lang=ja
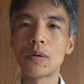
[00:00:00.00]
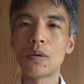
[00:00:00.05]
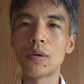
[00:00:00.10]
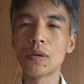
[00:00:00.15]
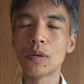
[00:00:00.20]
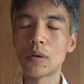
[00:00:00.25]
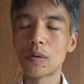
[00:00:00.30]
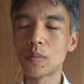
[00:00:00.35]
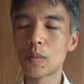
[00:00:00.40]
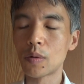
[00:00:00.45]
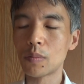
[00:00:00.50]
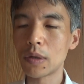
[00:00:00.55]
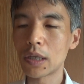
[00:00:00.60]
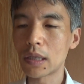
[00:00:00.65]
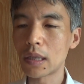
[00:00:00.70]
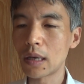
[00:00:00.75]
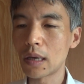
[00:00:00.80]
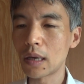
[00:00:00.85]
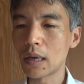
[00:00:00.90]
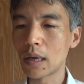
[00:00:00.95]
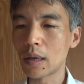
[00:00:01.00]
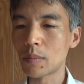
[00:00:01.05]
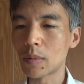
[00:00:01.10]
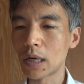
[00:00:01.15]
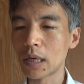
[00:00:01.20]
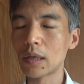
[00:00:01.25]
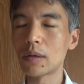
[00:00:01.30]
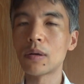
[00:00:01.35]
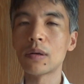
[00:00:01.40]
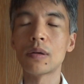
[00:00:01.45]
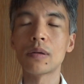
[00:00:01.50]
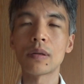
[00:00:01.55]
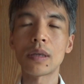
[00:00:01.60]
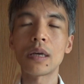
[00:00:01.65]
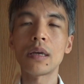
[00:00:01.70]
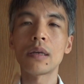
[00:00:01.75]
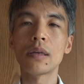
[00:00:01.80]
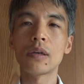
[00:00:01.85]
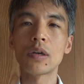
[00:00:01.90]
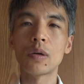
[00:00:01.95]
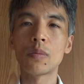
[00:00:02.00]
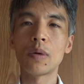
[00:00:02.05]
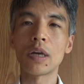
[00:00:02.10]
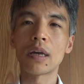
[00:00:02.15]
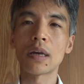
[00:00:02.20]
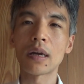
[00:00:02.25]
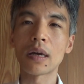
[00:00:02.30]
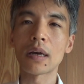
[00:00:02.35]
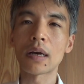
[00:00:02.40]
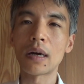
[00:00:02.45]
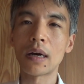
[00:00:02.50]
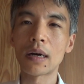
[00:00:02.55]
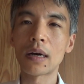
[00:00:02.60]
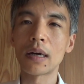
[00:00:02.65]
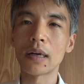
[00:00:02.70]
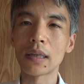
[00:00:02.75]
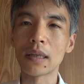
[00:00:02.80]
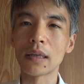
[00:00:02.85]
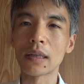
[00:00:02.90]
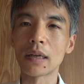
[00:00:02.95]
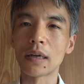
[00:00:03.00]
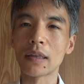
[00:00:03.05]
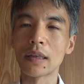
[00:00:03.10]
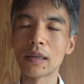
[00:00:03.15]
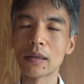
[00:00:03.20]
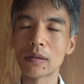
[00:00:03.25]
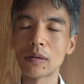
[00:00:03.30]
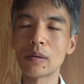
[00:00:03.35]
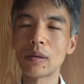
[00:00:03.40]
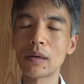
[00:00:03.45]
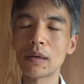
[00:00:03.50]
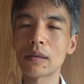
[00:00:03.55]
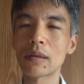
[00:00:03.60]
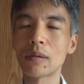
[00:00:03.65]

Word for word: 報道も見て、まあ、いろいろね夕べ考えていたんですよね。